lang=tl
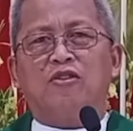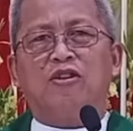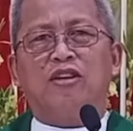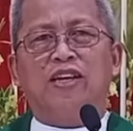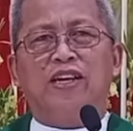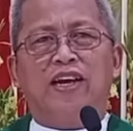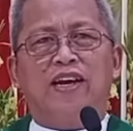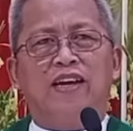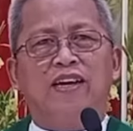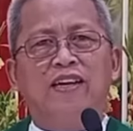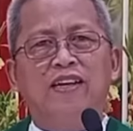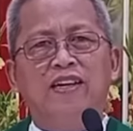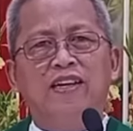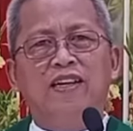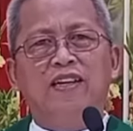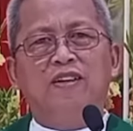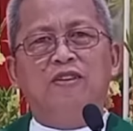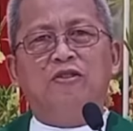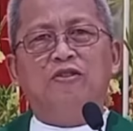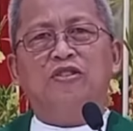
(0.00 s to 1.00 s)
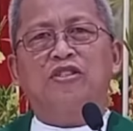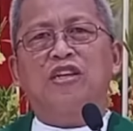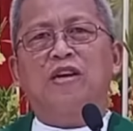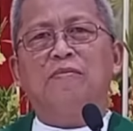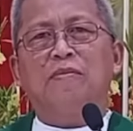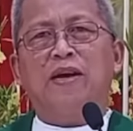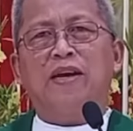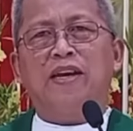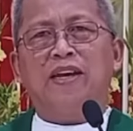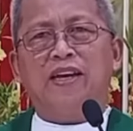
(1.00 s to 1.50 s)
ato niya,
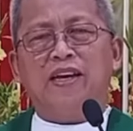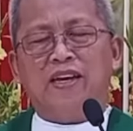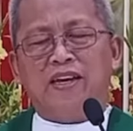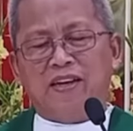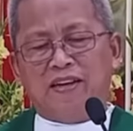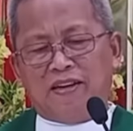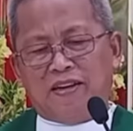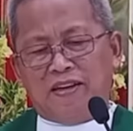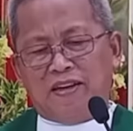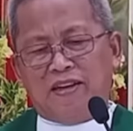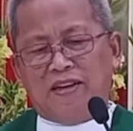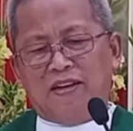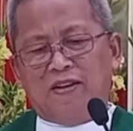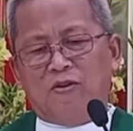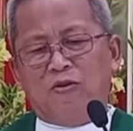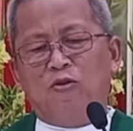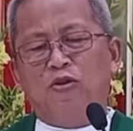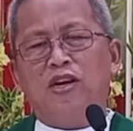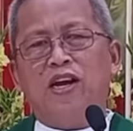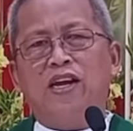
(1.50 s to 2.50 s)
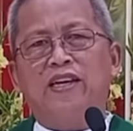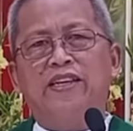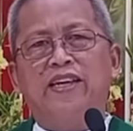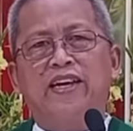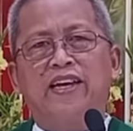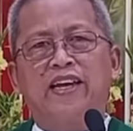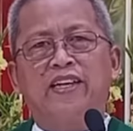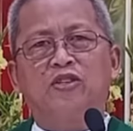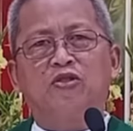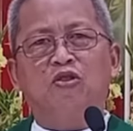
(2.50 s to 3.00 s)
unsa may Una
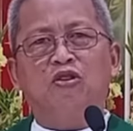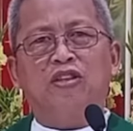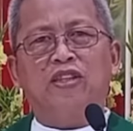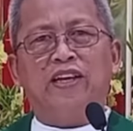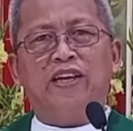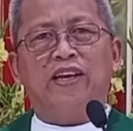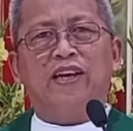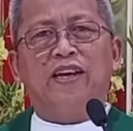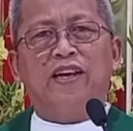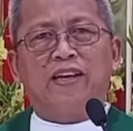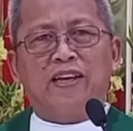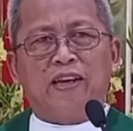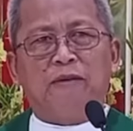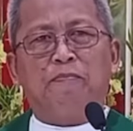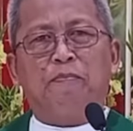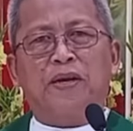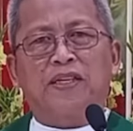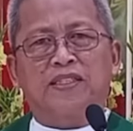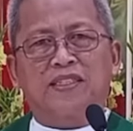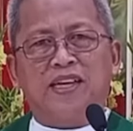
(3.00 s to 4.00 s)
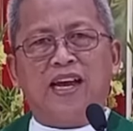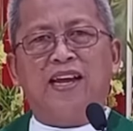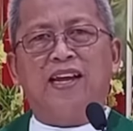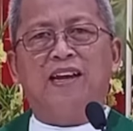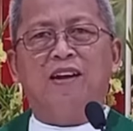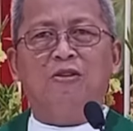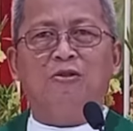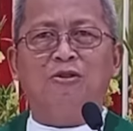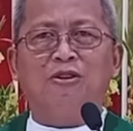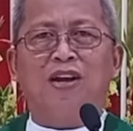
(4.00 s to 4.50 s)
niyang gisulti,
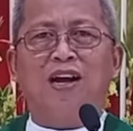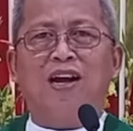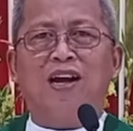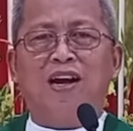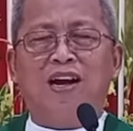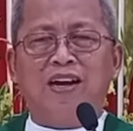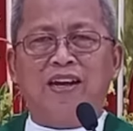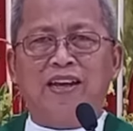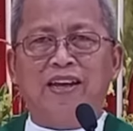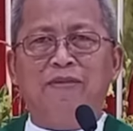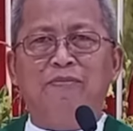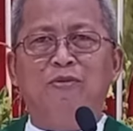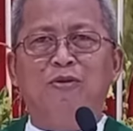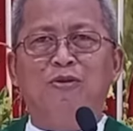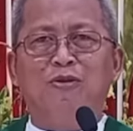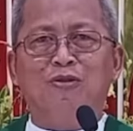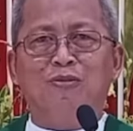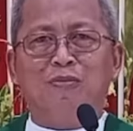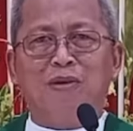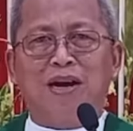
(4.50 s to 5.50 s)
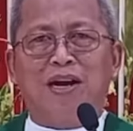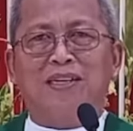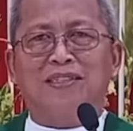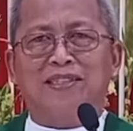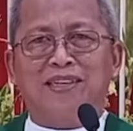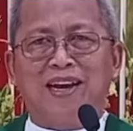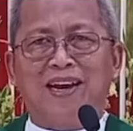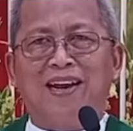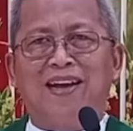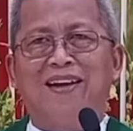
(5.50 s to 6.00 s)
gipasaylo na ang imong mga
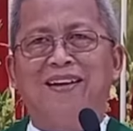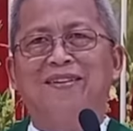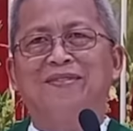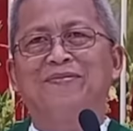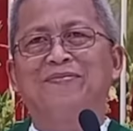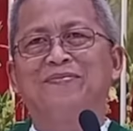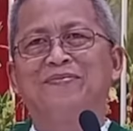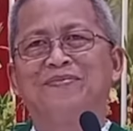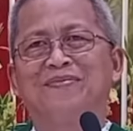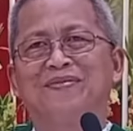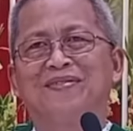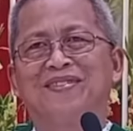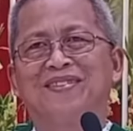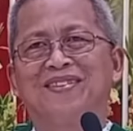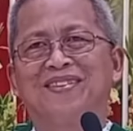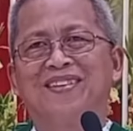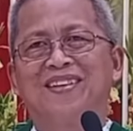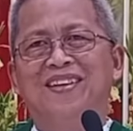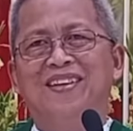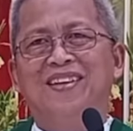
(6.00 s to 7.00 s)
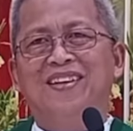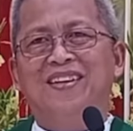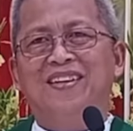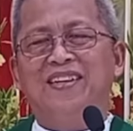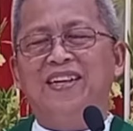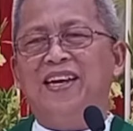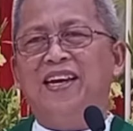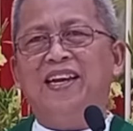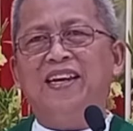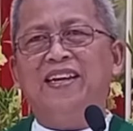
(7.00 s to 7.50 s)
sala.
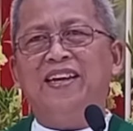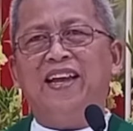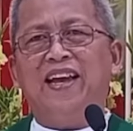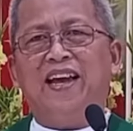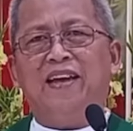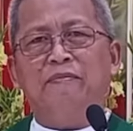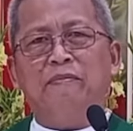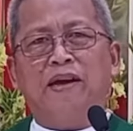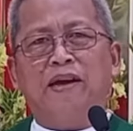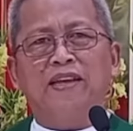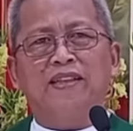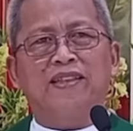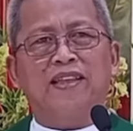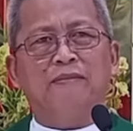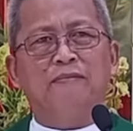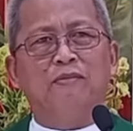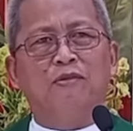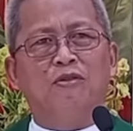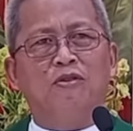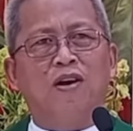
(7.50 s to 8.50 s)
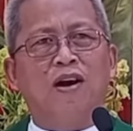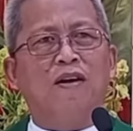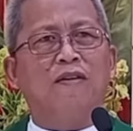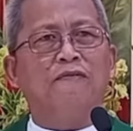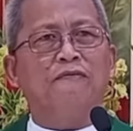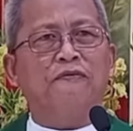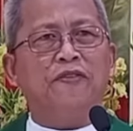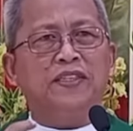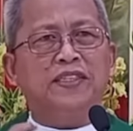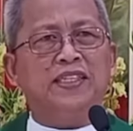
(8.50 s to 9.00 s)
Dili di ay mahitabo
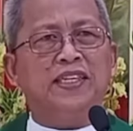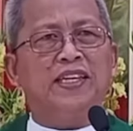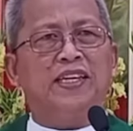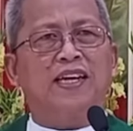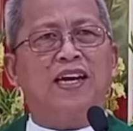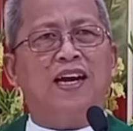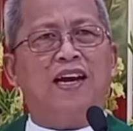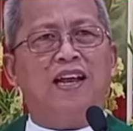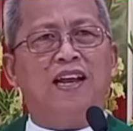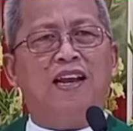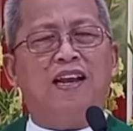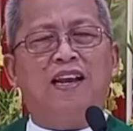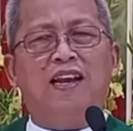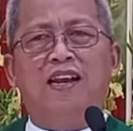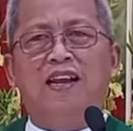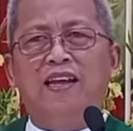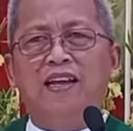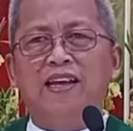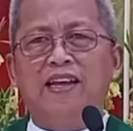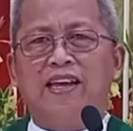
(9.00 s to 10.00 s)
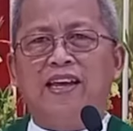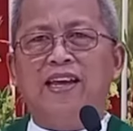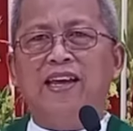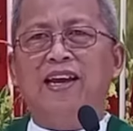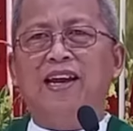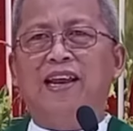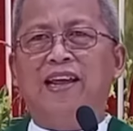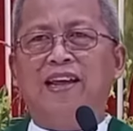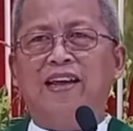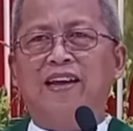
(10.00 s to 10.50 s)
ang physical
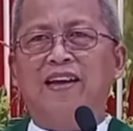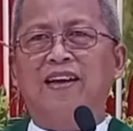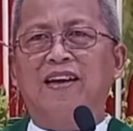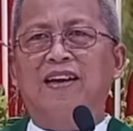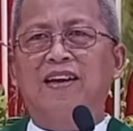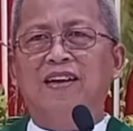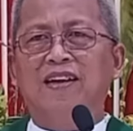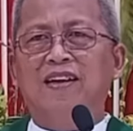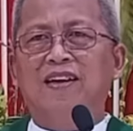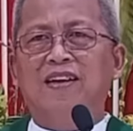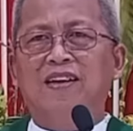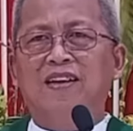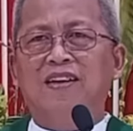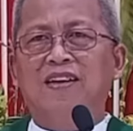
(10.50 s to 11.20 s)
healing,